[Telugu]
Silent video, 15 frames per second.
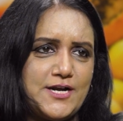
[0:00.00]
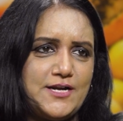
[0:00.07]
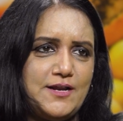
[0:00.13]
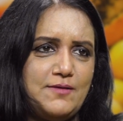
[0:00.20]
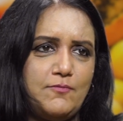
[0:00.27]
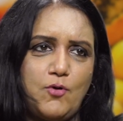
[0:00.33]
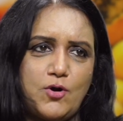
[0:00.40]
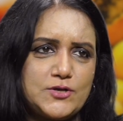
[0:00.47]
ఏంటి
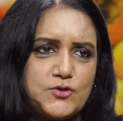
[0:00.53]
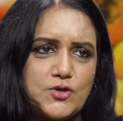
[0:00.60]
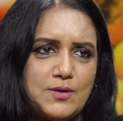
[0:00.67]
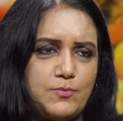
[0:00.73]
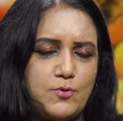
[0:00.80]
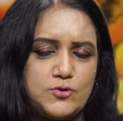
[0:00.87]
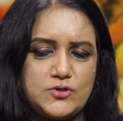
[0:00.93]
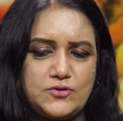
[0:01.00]
వాట్ ఈస్ యువర్
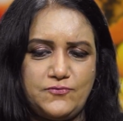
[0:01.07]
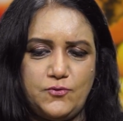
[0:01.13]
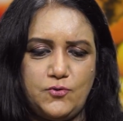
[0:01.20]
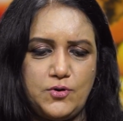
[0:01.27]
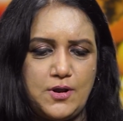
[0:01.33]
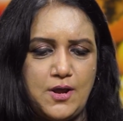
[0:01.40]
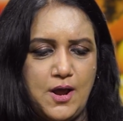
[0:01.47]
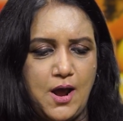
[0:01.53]
అప్రోచ్ టు
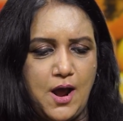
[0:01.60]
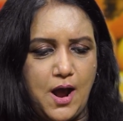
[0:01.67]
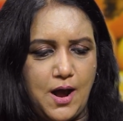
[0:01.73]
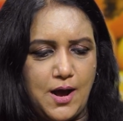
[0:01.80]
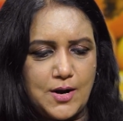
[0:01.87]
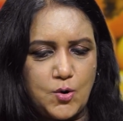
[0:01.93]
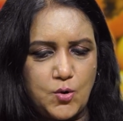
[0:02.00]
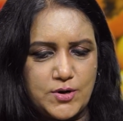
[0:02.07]
ఫుడ్
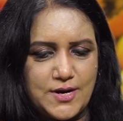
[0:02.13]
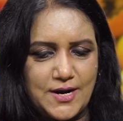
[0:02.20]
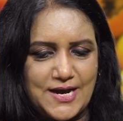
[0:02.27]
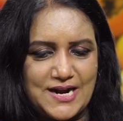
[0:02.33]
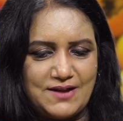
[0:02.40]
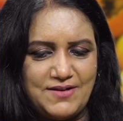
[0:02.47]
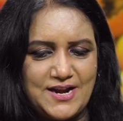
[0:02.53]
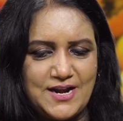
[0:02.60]

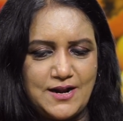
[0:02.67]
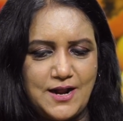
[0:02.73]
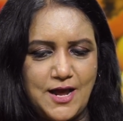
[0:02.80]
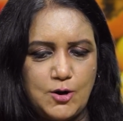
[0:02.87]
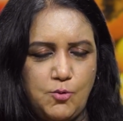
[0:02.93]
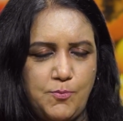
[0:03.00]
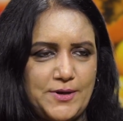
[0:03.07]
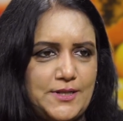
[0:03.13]
ఆరోగ్యకరమైన
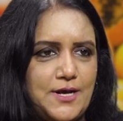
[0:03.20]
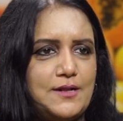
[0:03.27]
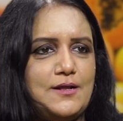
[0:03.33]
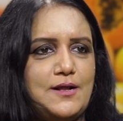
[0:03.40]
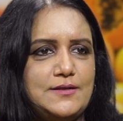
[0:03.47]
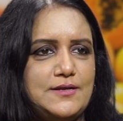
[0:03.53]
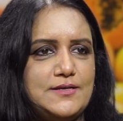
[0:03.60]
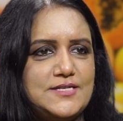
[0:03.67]
నాలుగు
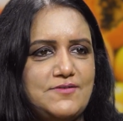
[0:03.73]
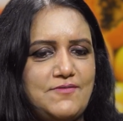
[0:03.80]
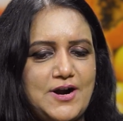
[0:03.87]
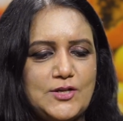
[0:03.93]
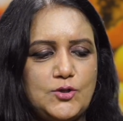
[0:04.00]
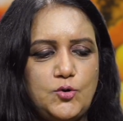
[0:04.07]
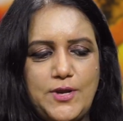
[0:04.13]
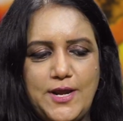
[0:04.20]
పదార్థాలు తీసి
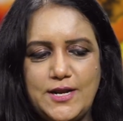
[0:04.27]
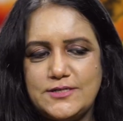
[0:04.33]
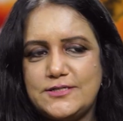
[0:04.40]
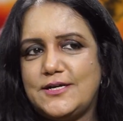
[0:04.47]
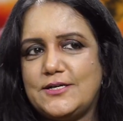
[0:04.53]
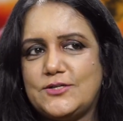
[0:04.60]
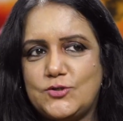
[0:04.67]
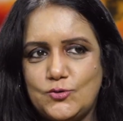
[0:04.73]
వాటితో ఏం
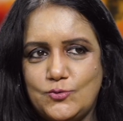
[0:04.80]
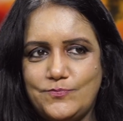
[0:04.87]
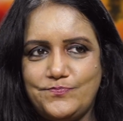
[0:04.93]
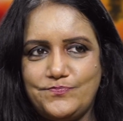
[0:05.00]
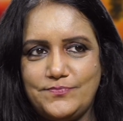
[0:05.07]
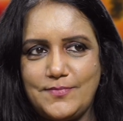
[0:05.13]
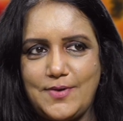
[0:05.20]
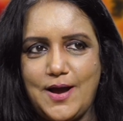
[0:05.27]
చేయొచ్చు
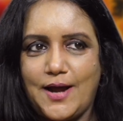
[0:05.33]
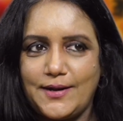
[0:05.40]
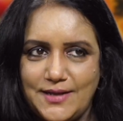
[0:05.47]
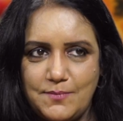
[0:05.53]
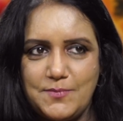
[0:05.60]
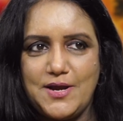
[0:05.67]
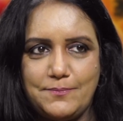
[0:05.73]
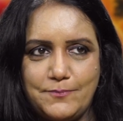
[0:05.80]
అదా
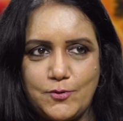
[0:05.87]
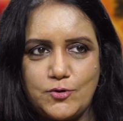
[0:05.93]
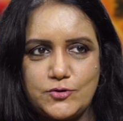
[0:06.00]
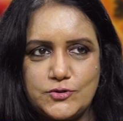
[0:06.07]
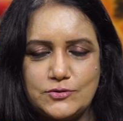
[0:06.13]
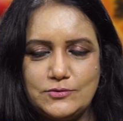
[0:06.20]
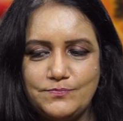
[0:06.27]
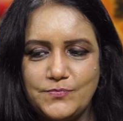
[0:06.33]
మీ
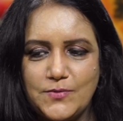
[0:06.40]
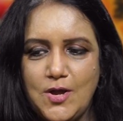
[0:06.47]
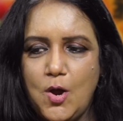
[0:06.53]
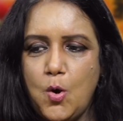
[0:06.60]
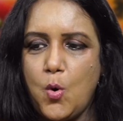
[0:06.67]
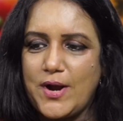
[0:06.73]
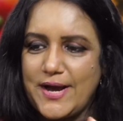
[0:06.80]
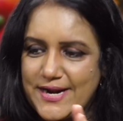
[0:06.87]
అప్రోచ్
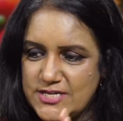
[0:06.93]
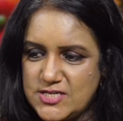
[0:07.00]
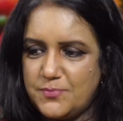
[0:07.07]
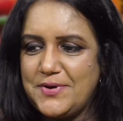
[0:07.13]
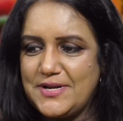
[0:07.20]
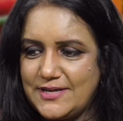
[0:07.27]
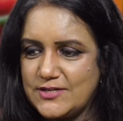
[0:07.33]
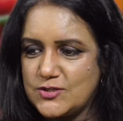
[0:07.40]
ఒక
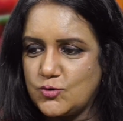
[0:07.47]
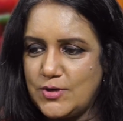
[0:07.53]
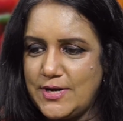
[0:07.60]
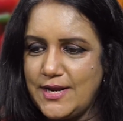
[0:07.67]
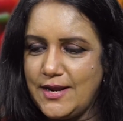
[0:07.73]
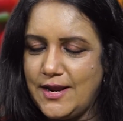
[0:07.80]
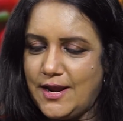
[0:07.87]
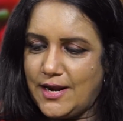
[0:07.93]
రెసిపీ తీసుకుని
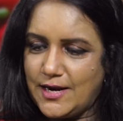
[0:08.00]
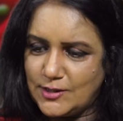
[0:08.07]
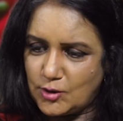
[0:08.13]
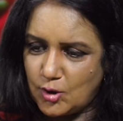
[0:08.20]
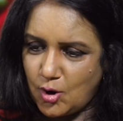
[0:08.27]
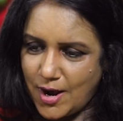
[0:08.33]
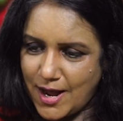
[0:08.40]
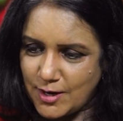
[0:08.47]

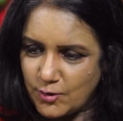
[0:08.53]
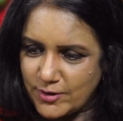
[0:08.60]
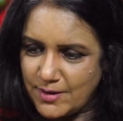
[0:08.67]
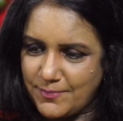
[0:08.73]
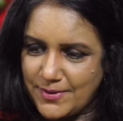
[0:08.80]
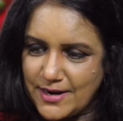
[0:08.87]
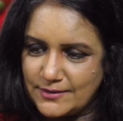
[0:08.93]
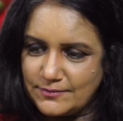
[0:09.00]
ఇందులో ఆరోగ్య
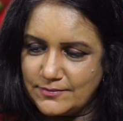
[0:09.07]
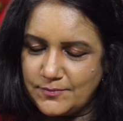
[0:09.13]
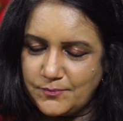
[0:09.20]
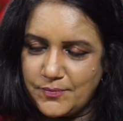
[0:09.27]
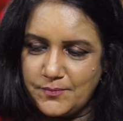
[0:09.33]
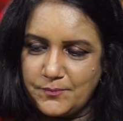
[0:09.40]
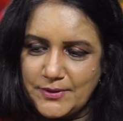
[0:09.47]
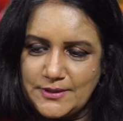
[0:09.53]

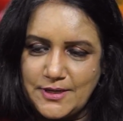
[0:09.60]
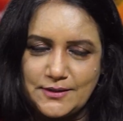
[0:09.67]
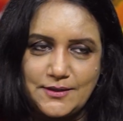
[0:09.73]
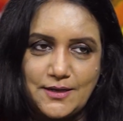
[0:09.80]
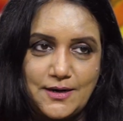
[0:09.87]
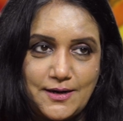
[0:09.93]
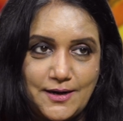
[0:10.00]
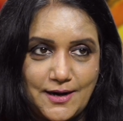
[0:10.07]

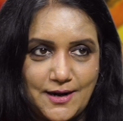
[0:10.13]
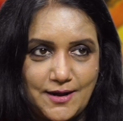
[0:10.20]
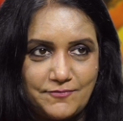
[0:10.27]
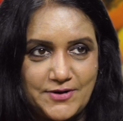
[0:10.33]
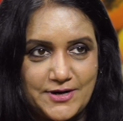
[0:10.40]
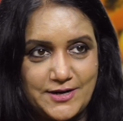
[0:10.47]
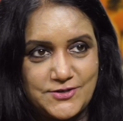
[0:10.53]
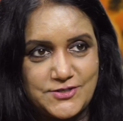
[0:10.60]
పదార్థాలని ఎలా
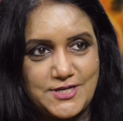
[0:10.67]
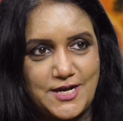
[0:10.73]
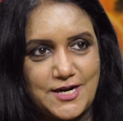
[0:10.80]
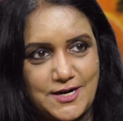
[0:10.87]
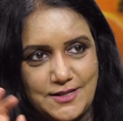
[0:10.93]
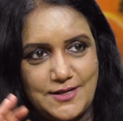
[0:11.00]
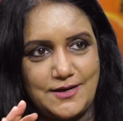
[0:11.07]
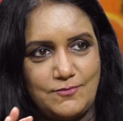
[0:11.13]
ఫిట్ ఇన్
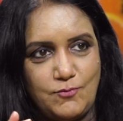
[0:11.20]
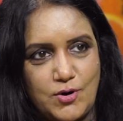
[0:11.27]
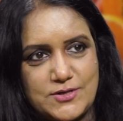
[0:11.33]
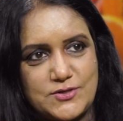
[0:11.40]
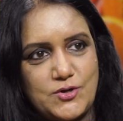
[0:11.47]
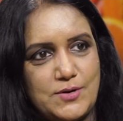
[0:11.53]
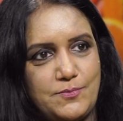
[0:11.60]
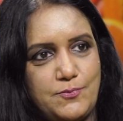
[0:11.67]
చేయాలన్నదా వాట్ ఈస్ యువర్